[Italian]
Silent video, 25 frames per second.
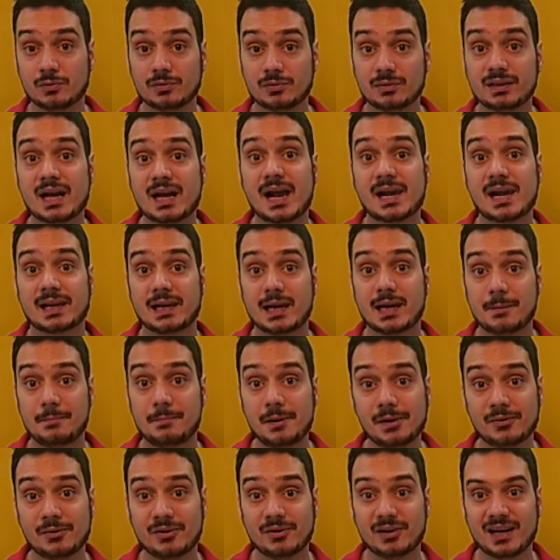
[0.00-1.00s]
non dare la
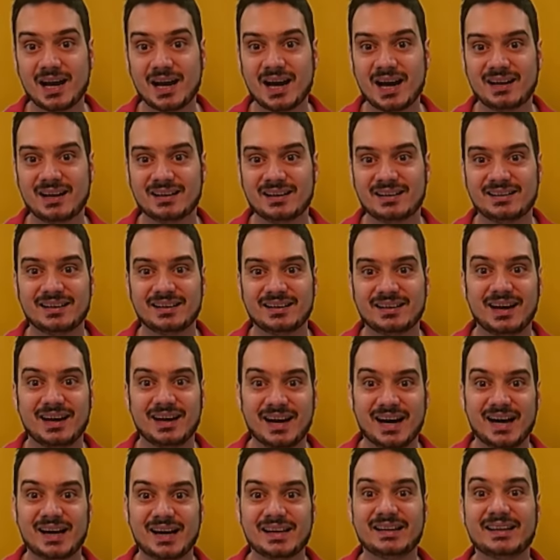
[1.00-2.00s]
parola
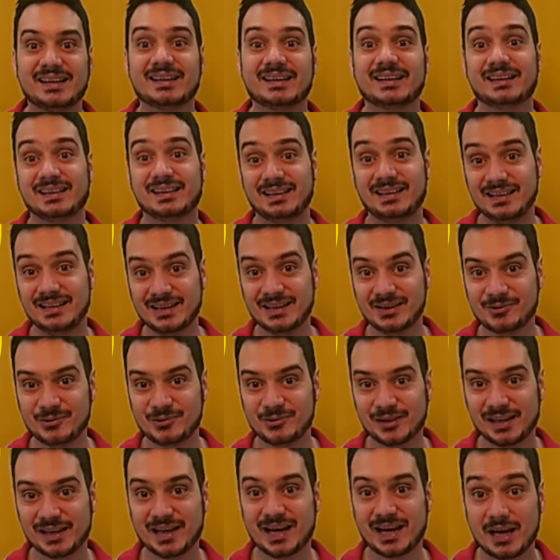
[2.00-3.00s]
ai
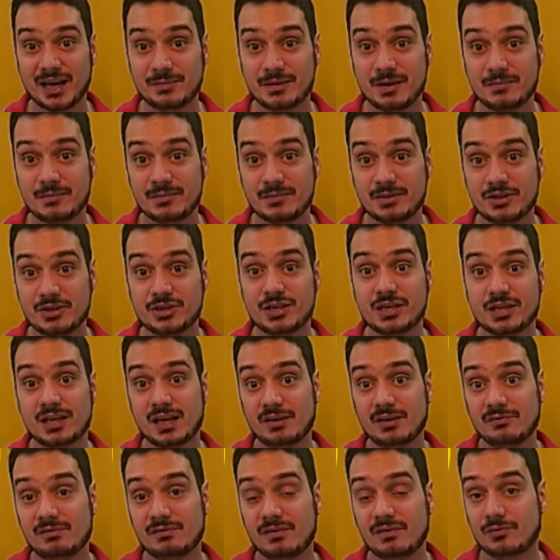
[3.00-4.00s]
liguri, ai miei amici
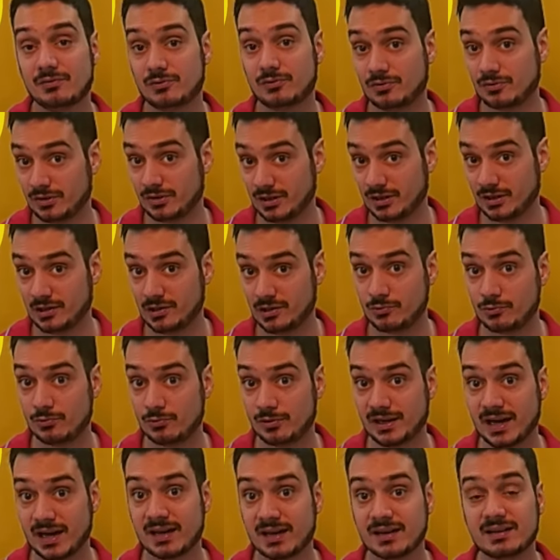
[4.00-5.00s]
che vivono in
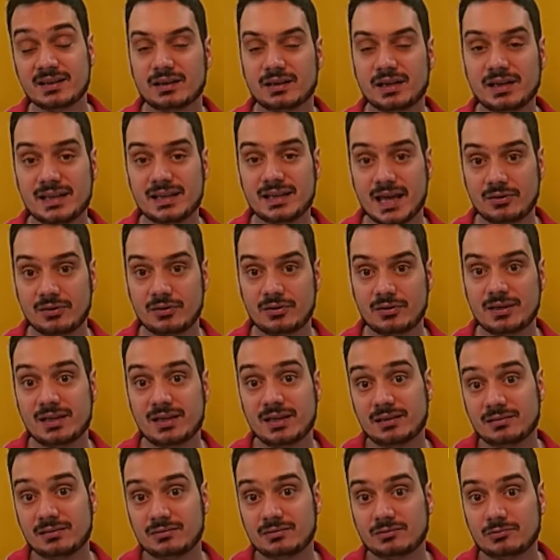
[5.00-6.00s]
Liguria,
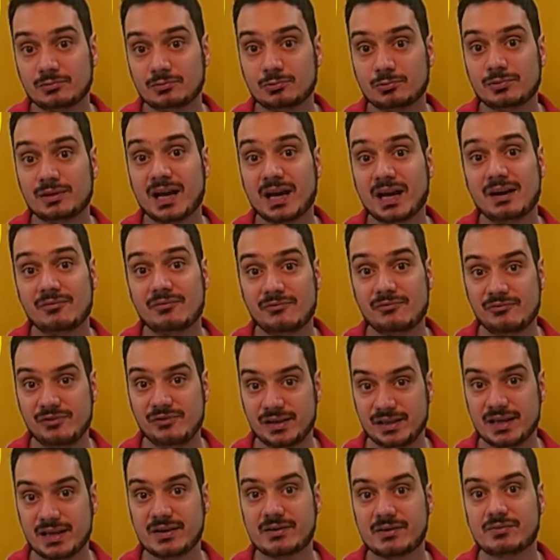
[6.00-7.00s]
chiedendogli una
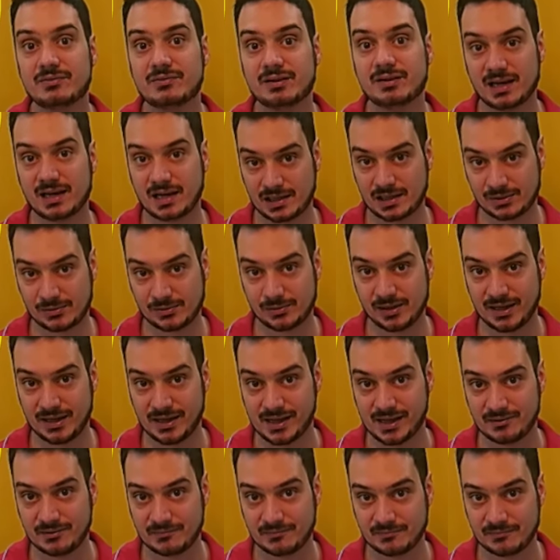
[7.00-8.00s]
video
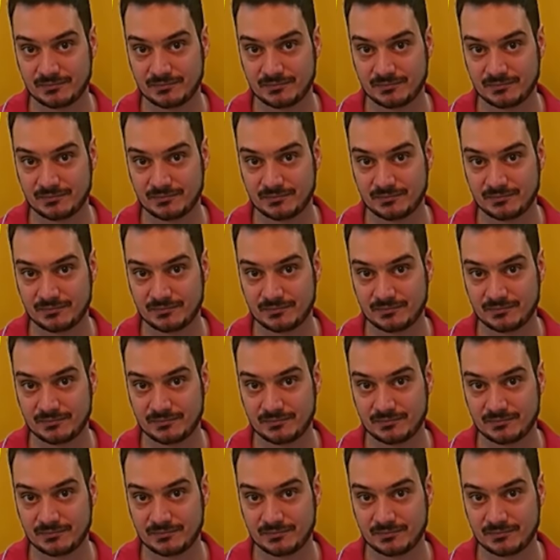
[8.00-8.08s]
cartolina.